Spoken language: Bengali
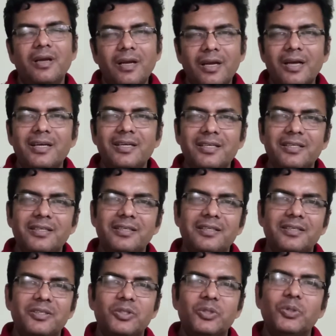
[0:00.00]
লার্নিং
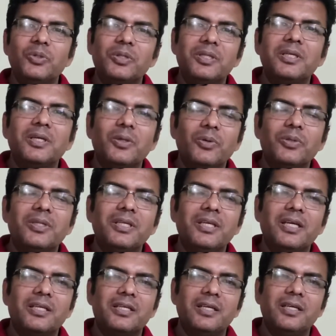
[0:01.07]
সত্যিকার অর্থেই
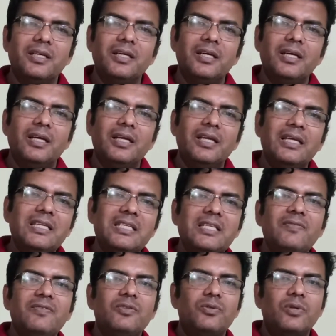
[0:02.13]
একটা
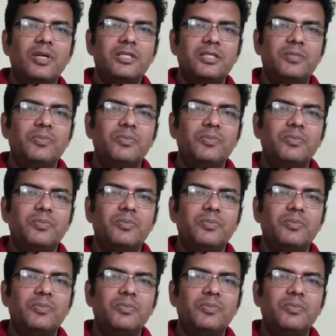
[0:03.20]
ইন্ডিভিজুয়ালিস্ট